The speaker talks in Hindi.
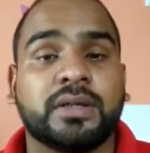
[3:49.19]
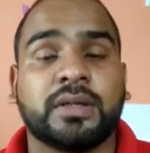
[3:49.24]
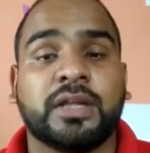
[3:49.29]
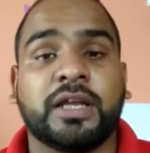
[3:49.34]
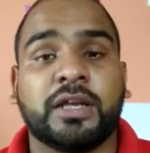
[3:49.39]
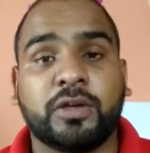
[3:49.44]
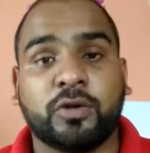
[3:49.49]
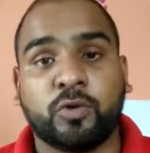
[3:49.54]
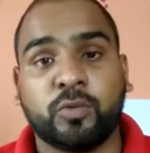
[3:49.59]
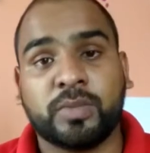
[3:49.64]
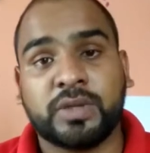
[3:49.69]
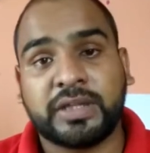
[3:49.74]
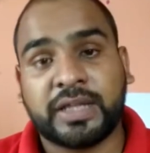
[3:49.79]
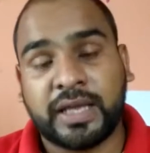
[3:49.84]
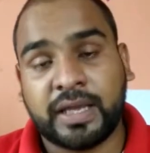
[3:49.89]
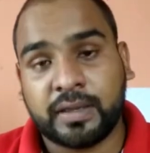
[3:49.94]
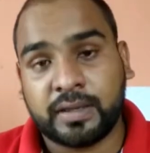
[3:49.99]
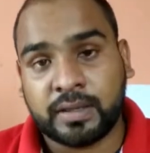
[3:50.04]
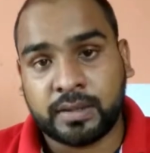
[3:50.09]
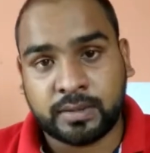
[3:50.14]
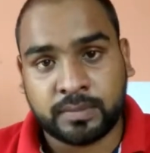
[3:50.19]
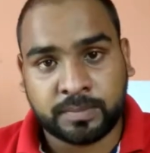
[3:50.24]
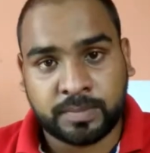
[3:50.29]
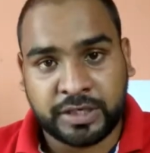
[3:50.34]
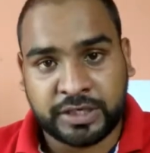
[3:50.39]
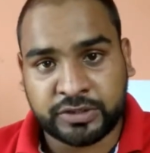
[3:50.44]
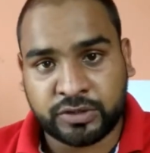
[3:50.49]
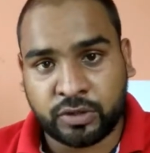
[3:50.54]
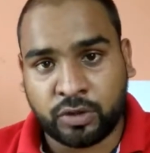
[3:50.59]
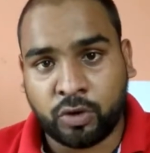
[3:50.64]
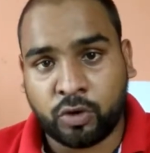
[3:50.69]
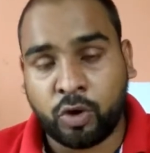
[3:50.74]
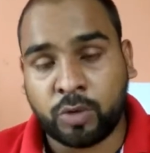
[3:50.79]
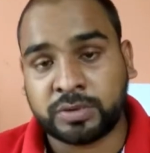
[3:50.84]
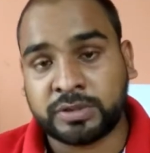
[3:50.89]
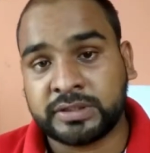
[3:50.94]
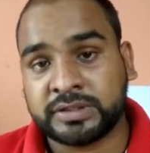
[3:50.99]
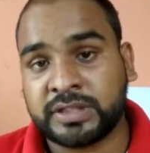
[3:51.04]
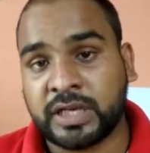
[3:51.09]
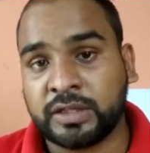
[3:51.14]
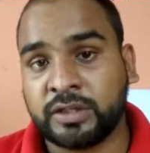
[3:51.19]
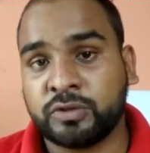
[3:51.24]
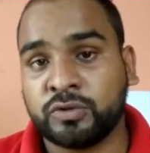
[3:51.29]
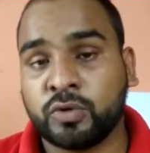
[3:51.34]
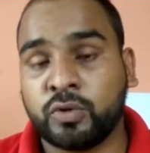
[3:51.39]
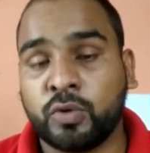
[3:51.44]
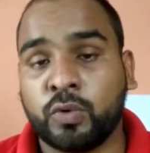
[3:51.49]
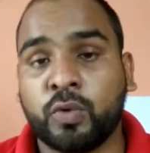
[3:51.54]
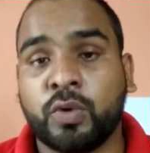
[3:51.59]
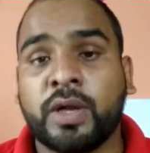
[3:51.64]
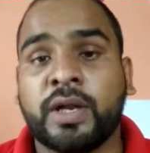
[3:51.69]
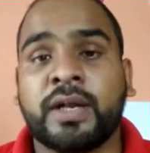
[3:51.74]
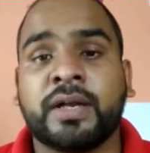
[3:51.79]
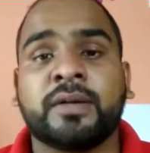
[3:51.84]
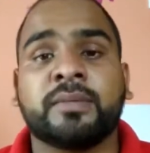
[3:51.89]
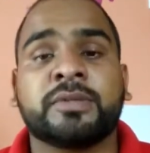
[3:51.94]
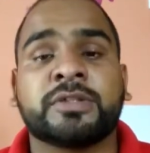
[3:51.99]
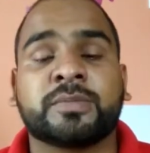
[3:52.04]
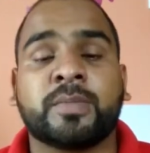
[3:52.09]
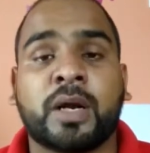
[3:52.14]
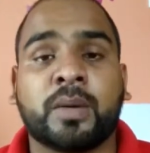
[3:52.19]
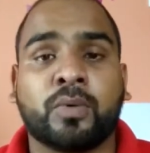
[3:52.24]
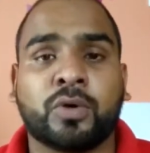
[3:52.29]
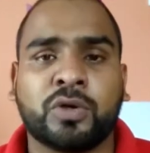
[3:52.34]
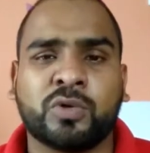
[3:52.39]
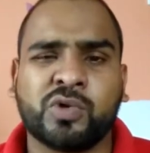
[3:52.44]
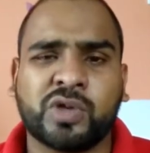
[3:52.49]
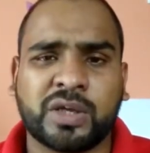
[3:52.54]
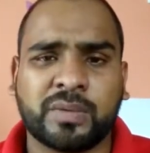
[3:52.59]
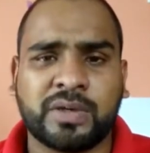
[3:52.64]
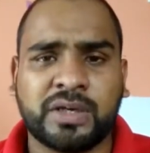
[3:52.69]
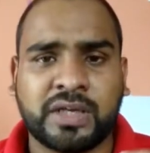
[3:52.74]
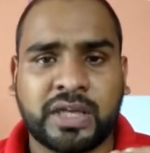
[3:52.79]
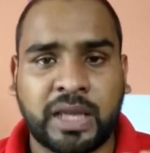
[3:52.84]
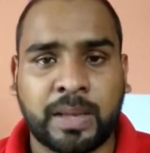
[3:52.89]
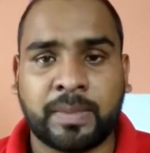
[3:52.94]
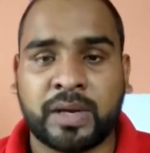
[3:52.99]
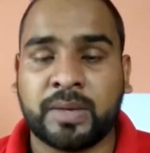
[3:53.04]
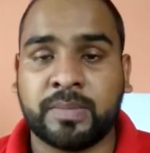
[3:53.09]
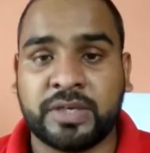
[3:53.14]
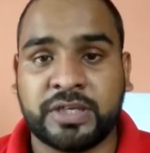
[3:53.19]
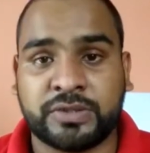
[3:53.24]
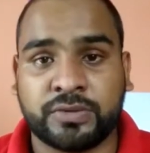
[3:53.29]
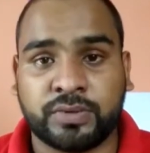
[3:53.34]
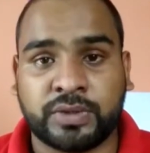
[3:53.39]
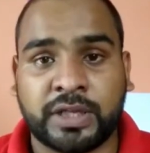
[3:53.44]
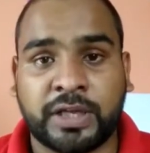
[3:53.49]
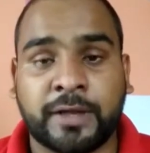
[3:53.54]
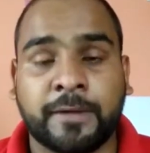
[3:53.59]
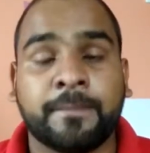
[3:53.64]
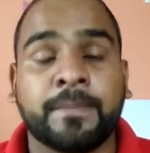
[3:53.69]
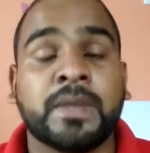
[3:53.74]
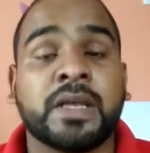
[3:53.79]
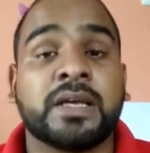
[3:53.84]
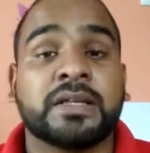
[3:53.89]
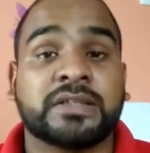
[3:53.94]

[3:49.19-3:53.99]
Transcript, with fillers: देखने को मिलते हैं फेस अनलॉक ऑप्शन साथ ही जो लो एंड स्मार्टफोन है वो केवल कैमरा बेस्ड होते हैं